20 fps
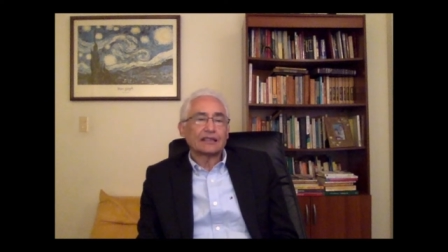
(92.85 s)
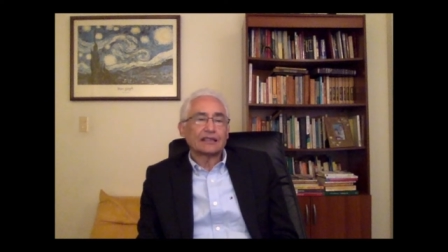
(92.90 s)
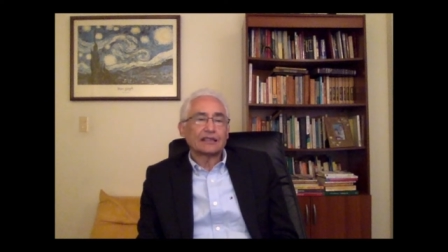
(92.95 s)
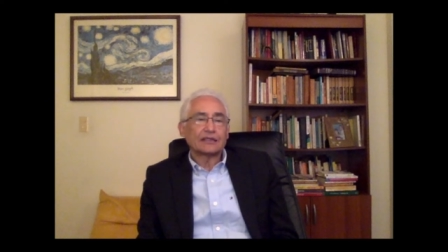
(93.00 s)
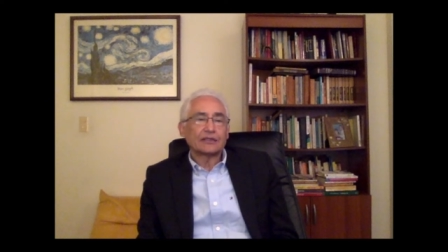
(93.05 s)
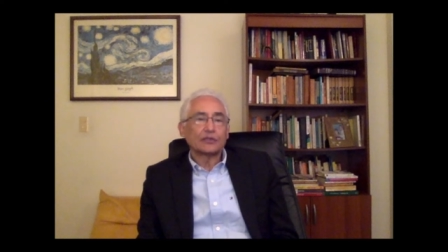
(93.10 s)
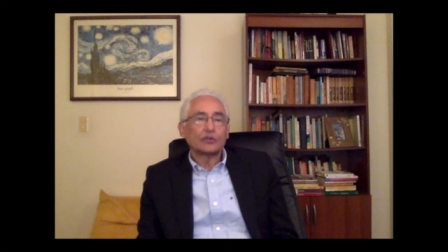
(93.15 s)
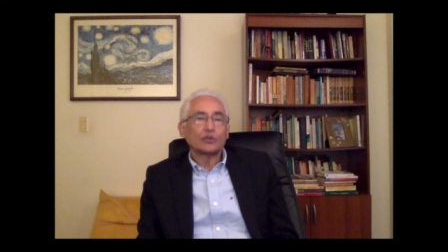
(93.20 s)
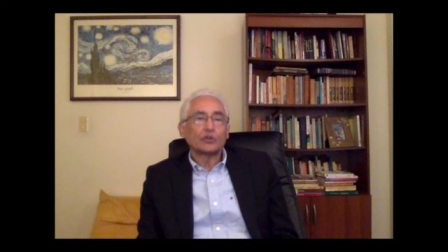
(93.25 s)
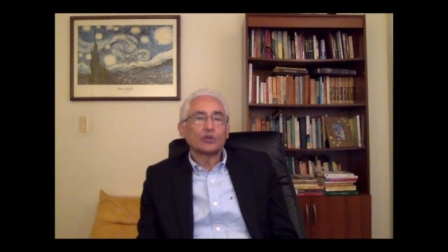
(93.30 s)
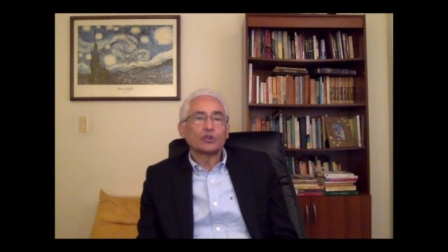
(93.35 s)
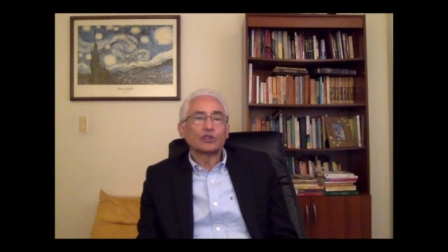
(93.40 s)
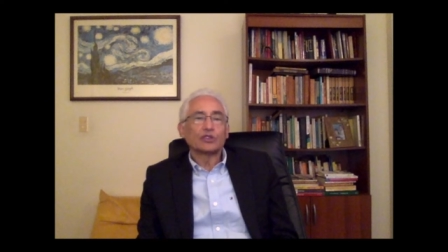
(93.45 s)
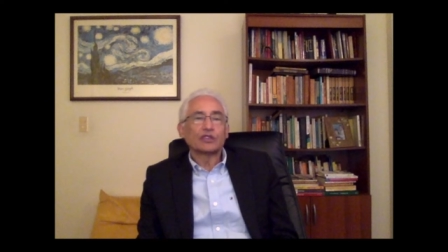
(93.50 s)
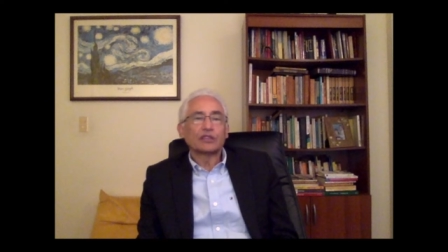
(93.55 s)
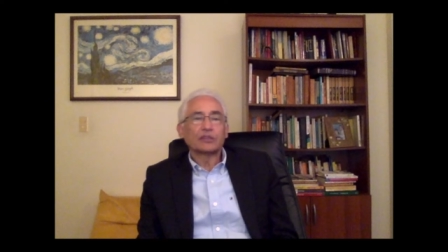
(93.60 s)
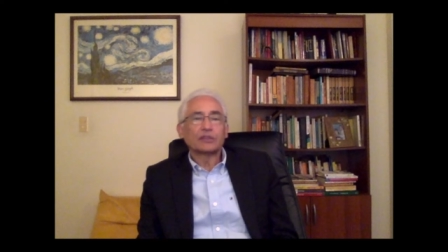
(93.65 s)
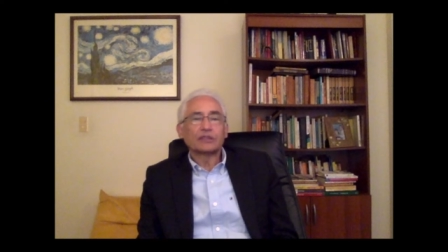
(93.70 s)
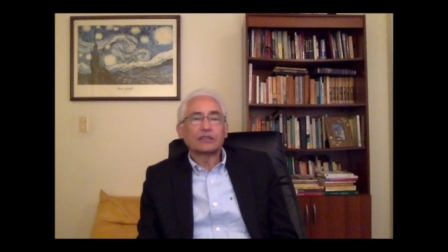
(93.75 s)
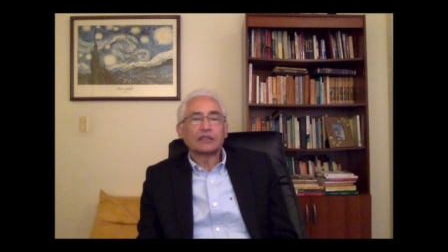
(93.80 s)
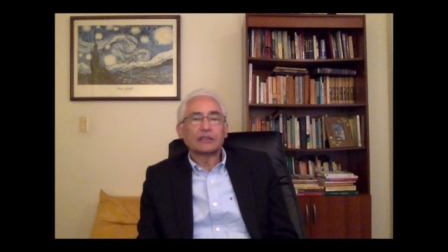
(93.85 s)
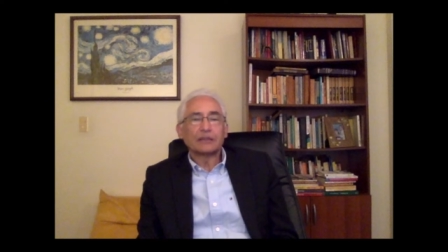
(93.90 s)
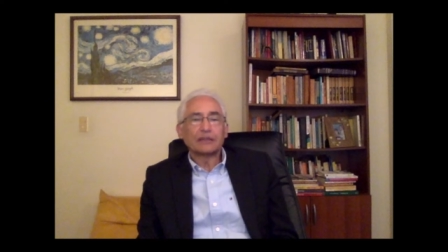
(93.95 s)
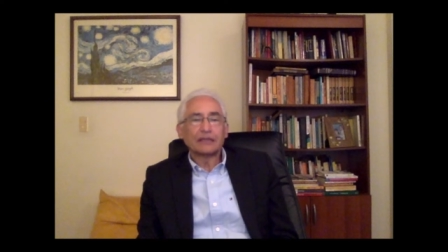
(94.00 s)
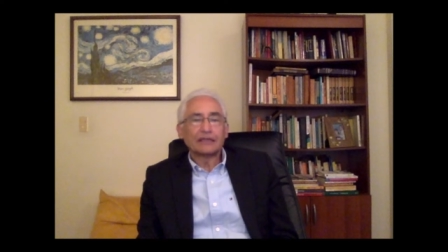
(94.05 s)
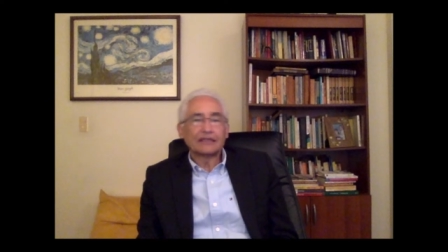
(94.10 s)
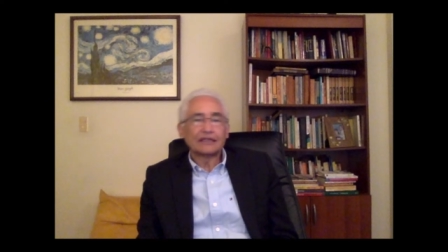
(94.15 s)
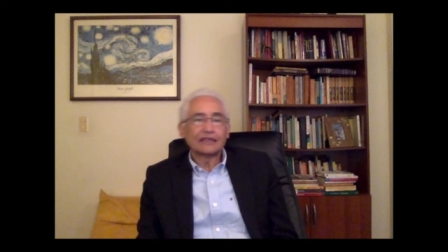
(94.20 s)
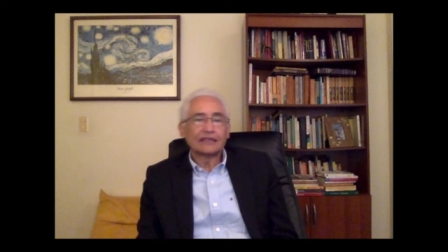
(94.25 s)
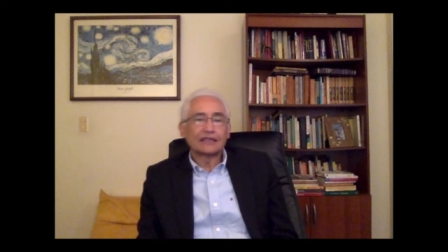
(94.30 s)
estudio está
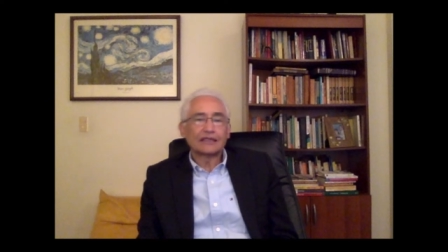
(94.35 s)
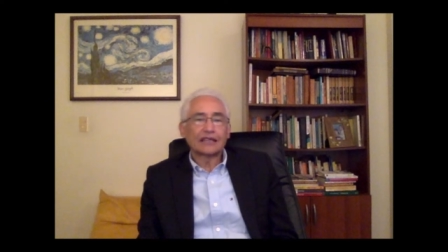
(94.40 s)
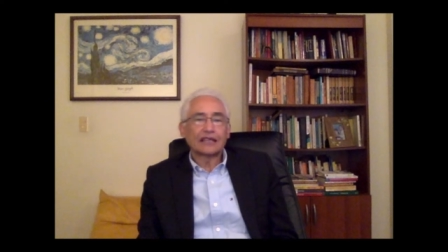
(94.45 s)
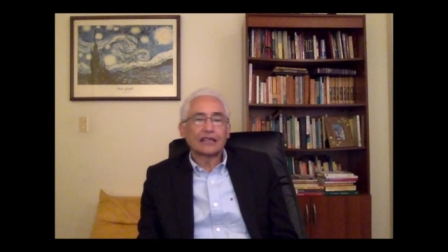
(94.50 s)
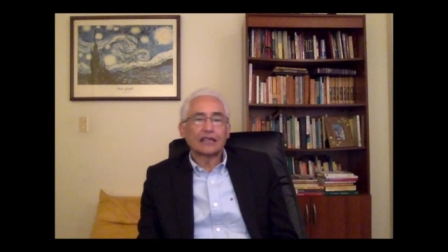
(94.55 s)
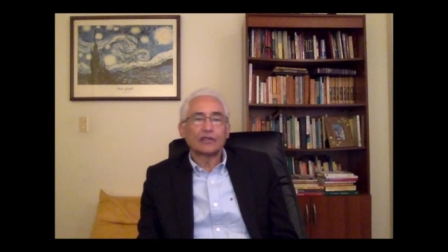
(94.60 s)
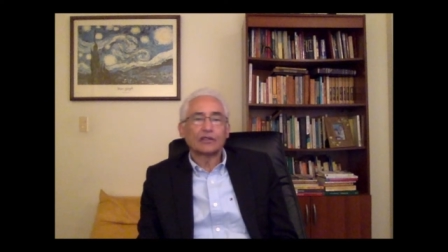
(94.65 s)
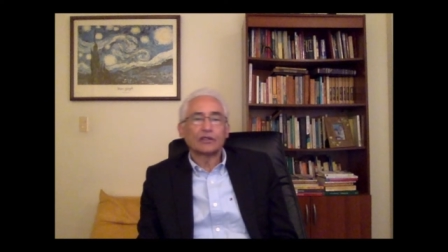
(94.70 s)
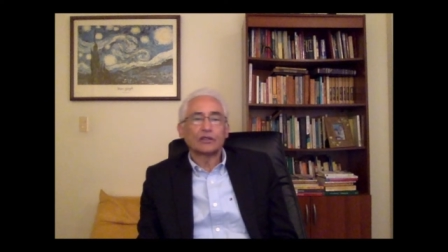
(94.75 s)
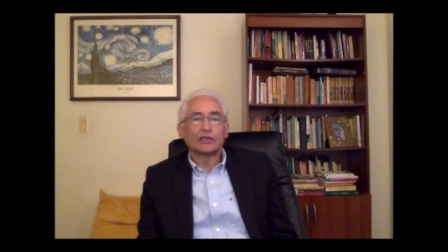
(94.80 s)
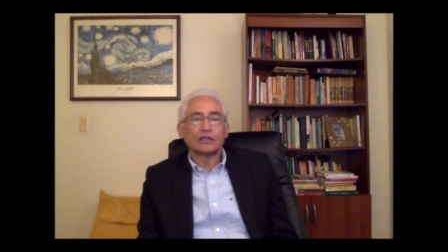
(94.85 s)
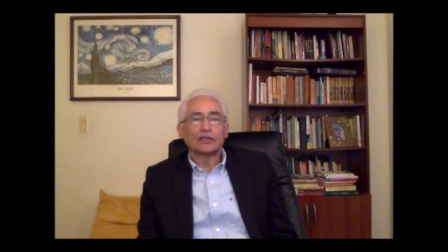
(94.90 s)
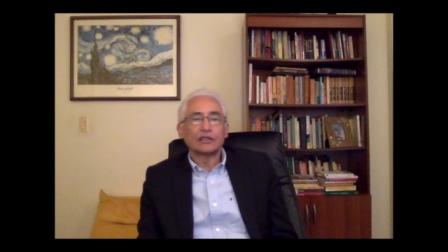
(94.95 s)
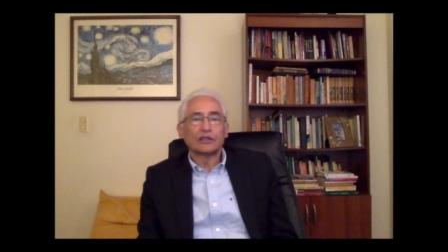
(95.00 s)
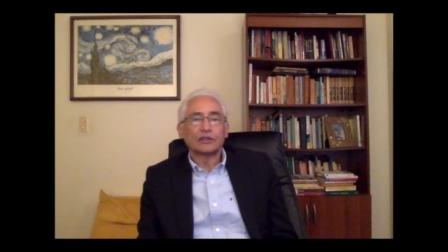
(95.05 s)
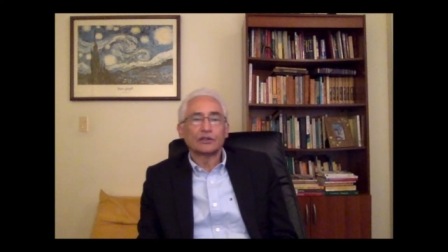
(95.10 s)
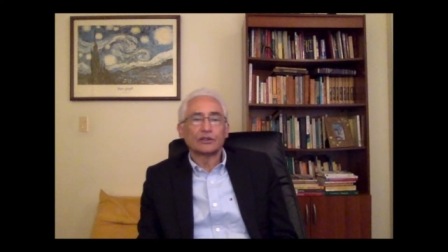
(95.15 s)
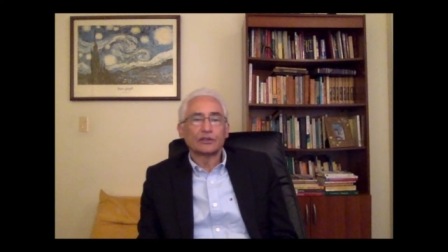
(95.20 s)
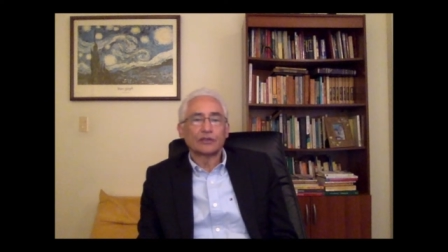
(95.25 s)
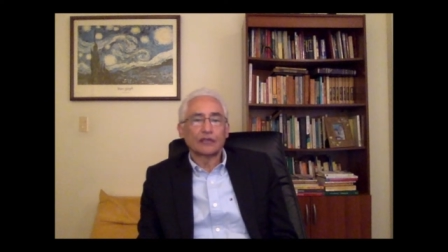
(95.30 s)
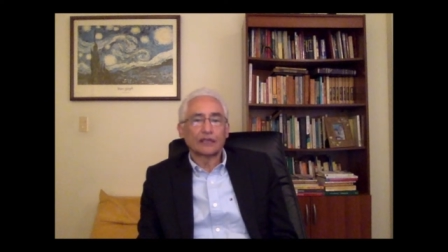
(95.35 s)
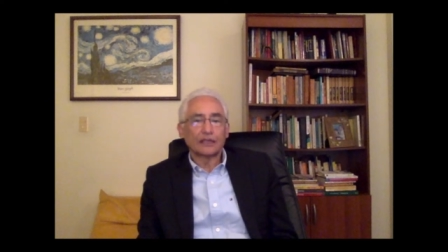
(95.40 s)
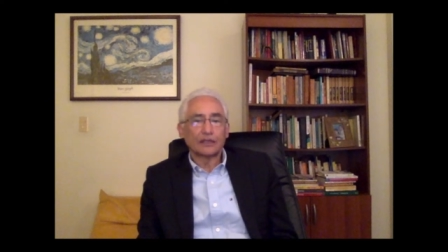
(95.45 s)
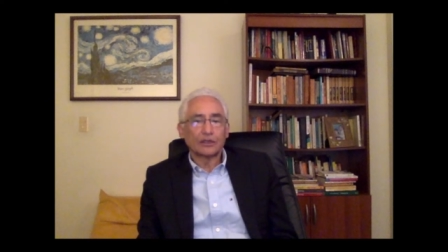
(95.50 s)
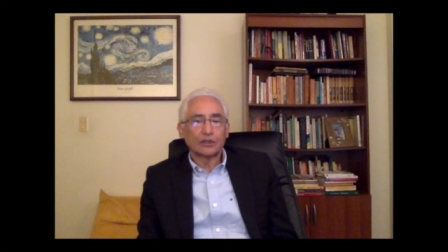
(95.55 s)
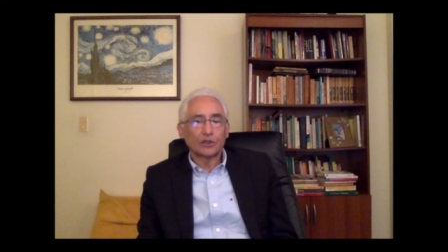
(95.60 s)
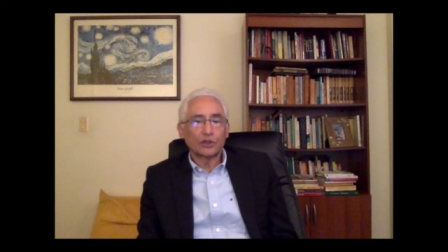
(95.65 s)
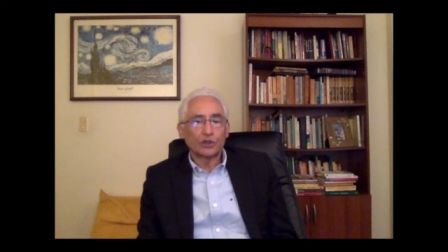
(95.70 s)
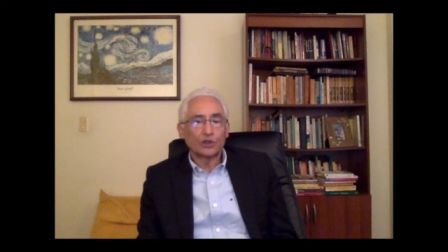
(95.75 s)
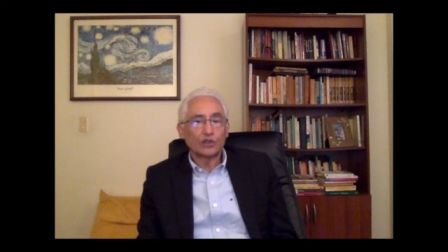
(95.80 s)
especialmente centrado en los
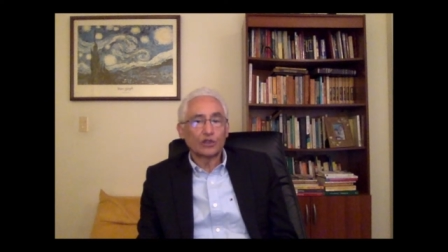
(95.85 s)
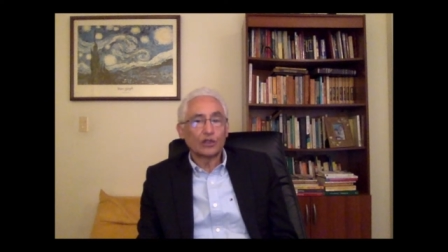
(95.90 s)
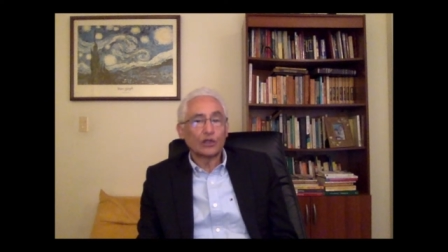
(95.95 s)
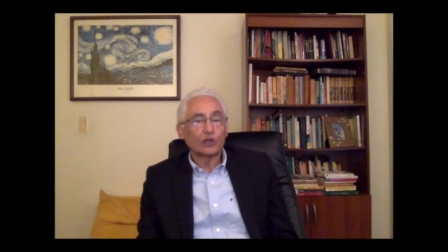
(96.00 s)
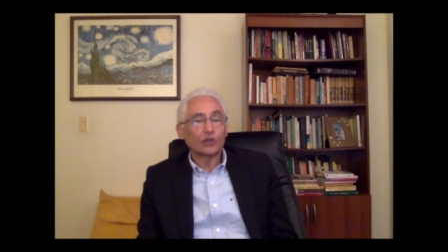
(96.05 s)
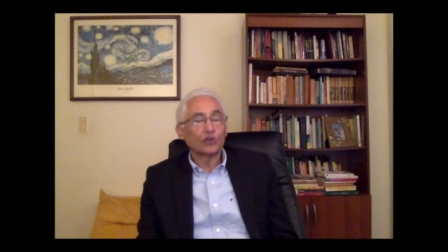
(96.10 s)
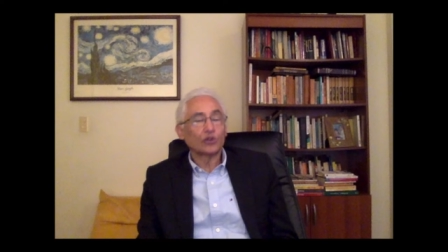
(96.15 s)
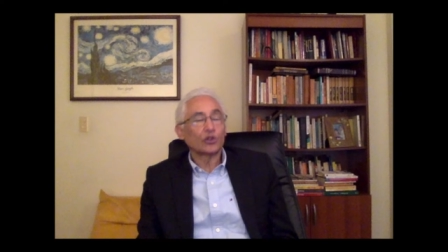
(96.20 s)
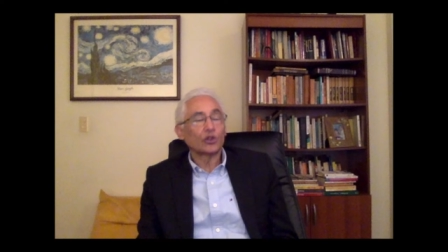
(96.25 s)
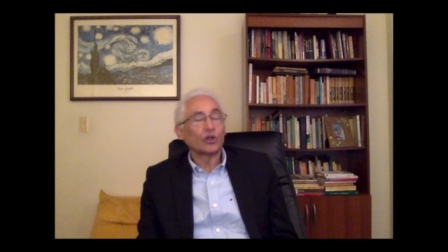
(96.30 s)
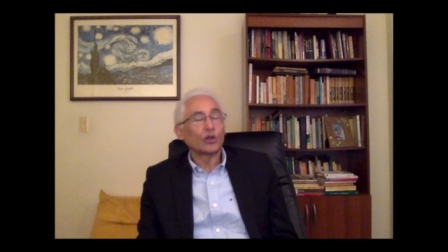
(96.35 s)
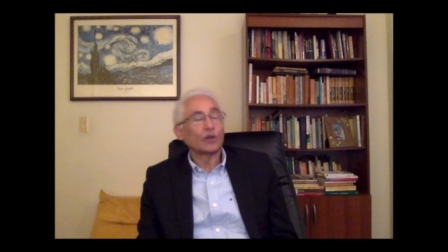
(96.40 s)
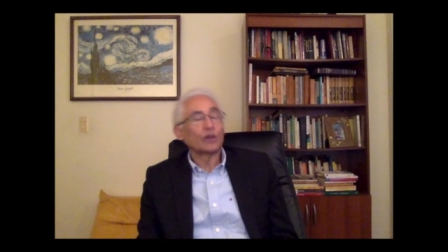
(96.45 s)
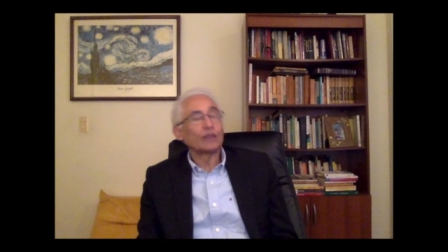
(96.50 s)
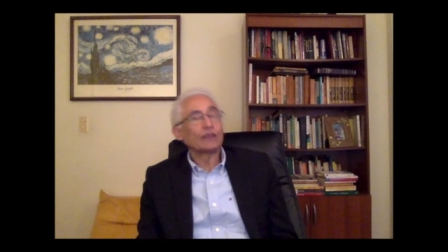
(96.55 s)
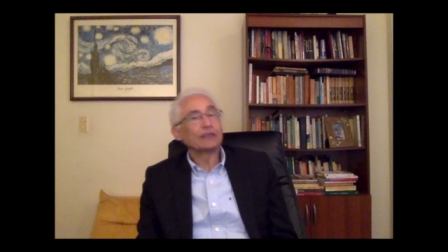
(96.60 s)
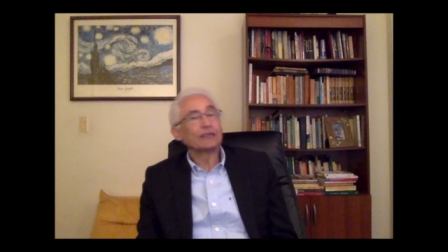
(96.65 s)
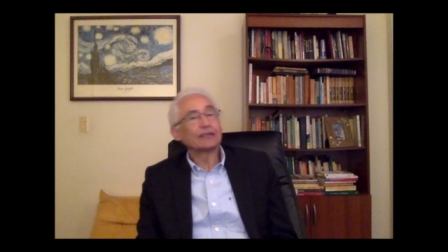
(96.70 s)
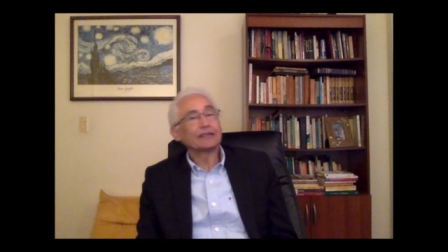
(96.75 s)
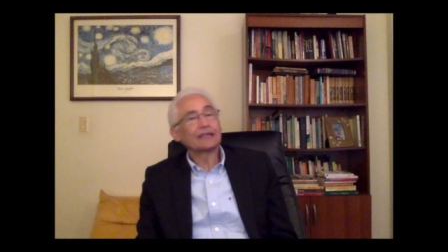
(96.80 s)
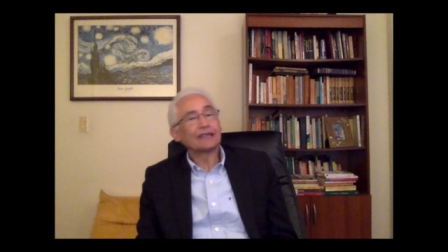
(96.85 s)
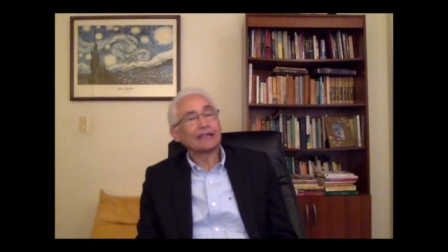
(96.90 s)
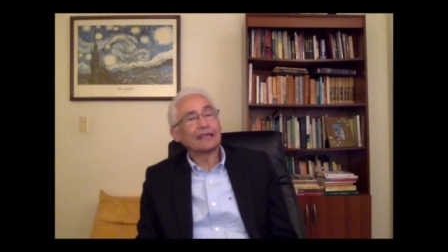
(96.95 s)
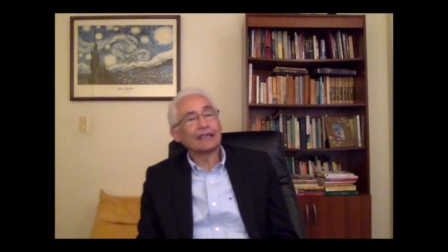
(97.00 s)
territorios de los jóvenes